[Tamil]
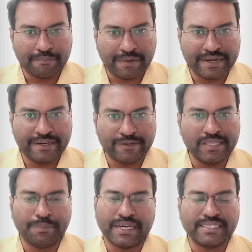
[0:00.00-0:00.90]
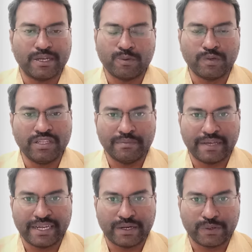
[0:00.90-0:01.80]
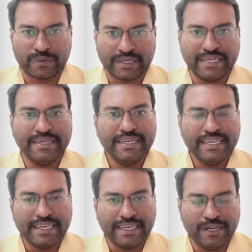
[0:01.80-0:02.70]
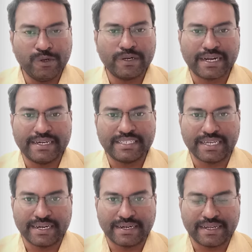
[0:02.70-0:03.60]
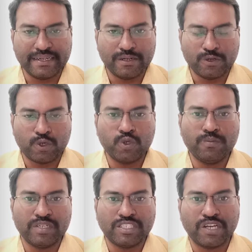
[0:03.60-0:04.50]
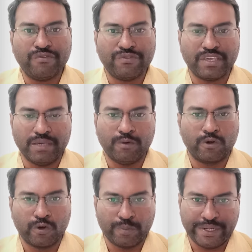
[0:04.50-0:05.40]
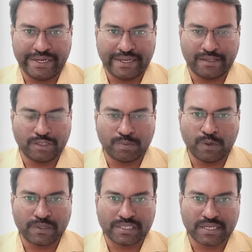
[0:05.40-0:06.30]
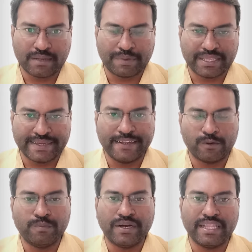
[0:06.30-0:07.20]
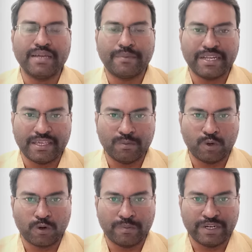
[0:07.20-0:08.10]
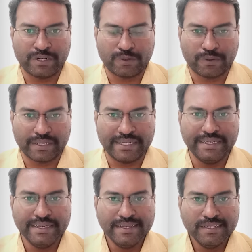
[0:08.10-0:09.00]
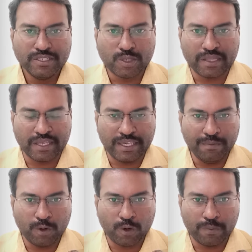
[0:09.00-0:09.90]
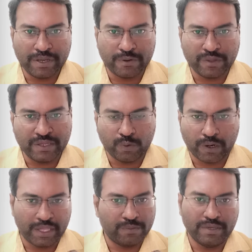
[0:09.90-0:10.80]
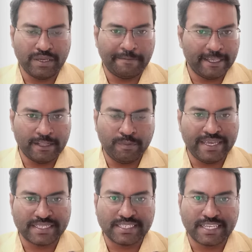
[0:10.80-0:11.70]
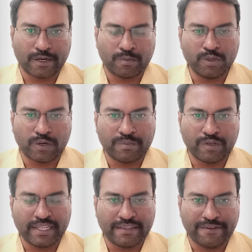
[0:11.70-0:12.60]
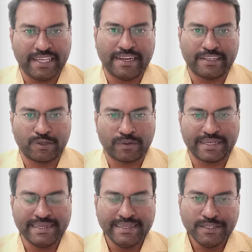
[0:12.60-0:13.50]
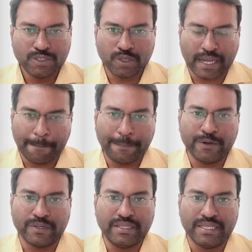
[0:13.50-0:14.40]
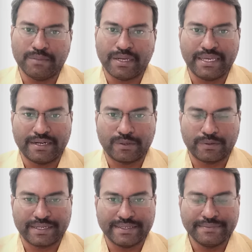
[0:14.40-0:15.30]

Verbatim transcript: பிளட்டு வந்து பாஸ் ஆகும்போது இது மாதிரி ஆகுங்க இன்னொரு கண்டிஷன் என்னென்னா டூ மச் ஆஃப் ஹீமோக்ளோபின் அதாவது ஸ்மோக்கர்ஸ்லாம் பார்த்தீங்கன்னா ரொம்ப அதிகமான ஹீமோக்ளோபின் இருக்குங்க ஸோ அந்த ஹீமோக்ளோபின் வந்து உடையும் எதுவுமே எக்ஸஸாக இருக்கும்போது உடம்பு வந்து அதை வெளியே எடுத்தோங்க ஸோ அப்போ வந்து இது மாதிரி இருக்குங்க